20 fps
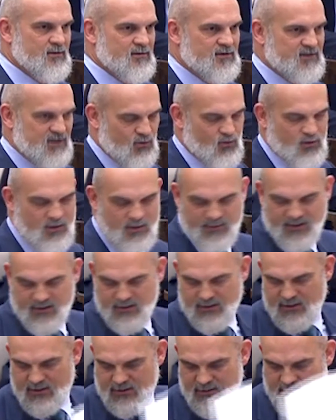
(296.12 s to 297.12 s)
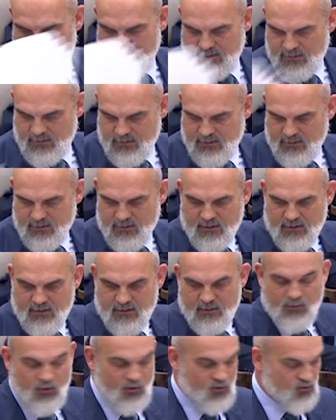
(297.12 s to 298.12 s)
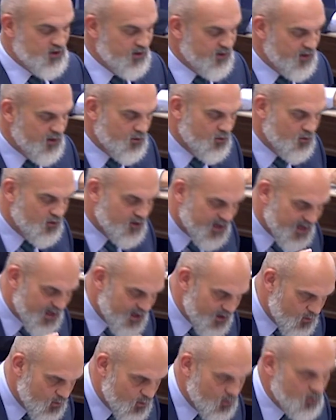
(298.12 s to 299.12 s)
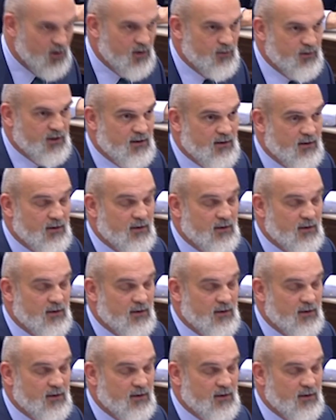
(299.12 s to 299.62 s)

Segunda mentira porque usted dijo que no había.